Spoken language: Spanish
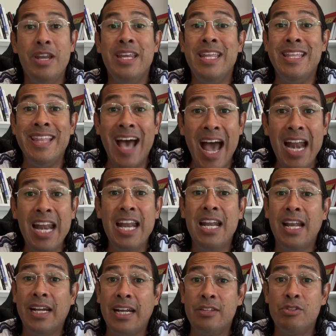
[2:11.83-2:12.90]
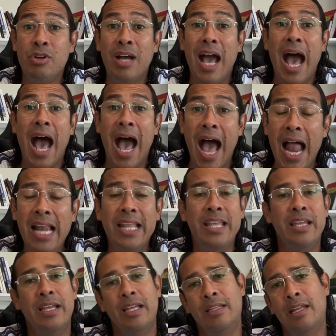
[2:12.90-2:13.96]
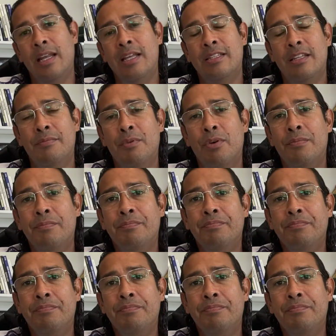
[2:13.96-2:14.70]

ni darle la razón a alguien que te lastimó.